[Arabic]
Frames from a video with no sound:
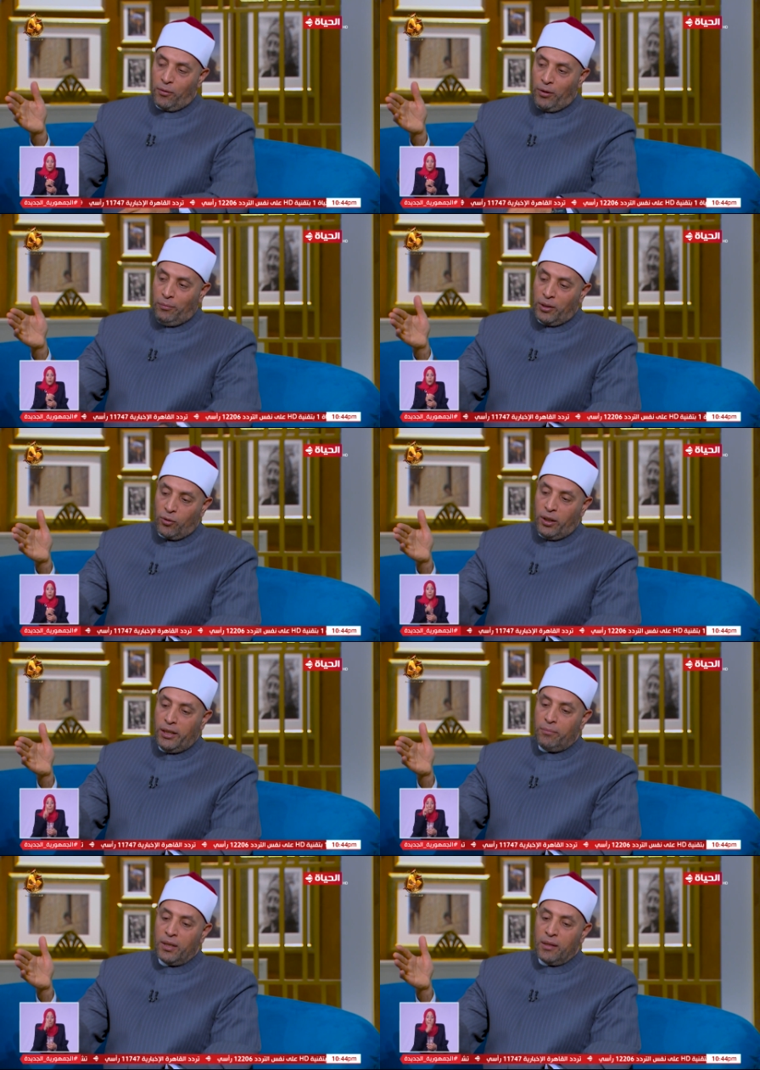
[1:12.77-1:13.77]
الرحمن
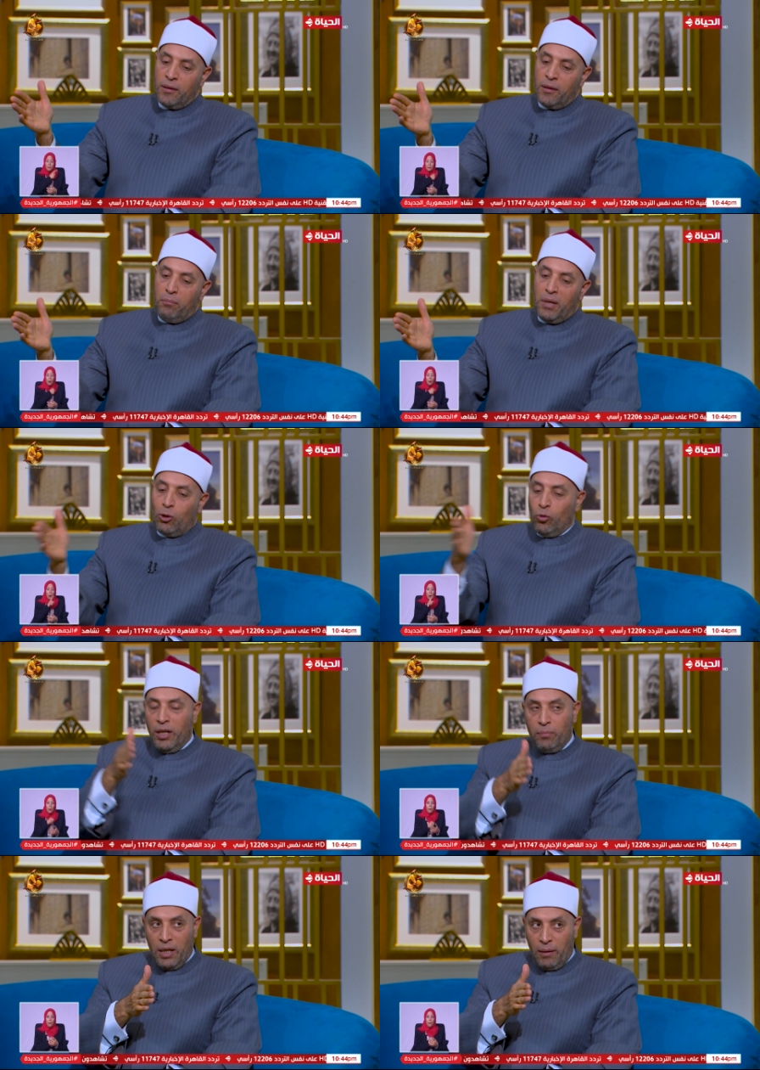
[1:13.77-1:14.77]
الرحيم مات له
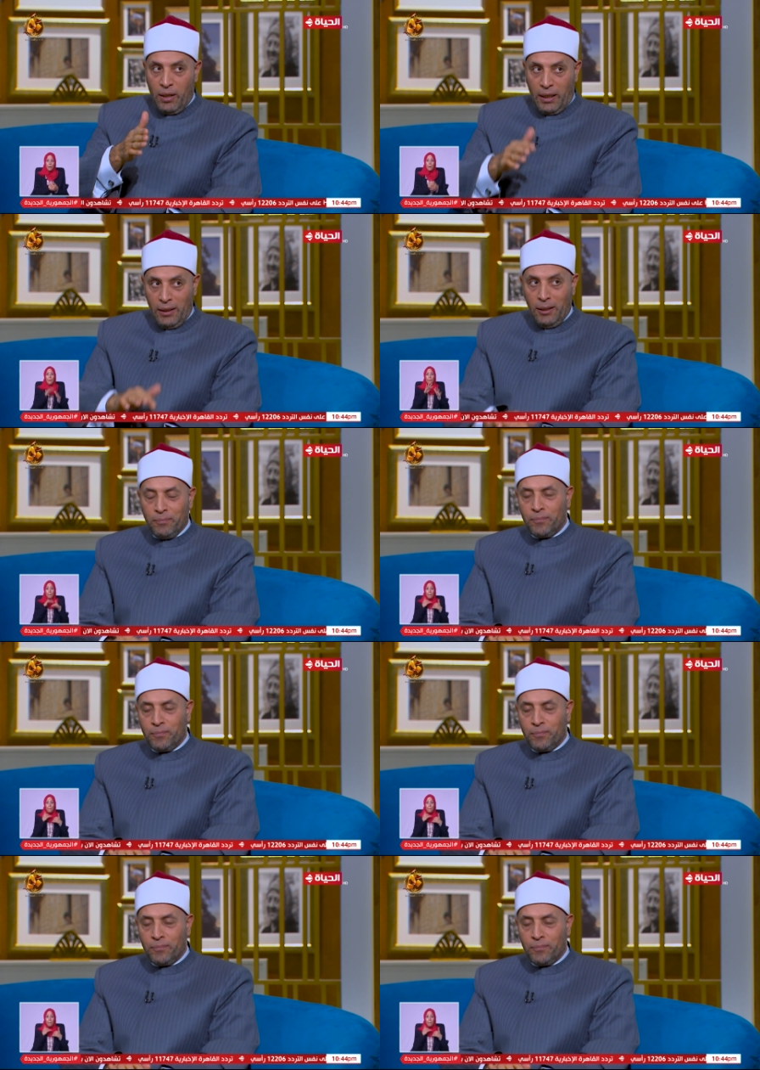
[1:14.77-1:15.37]
ابن قبل كده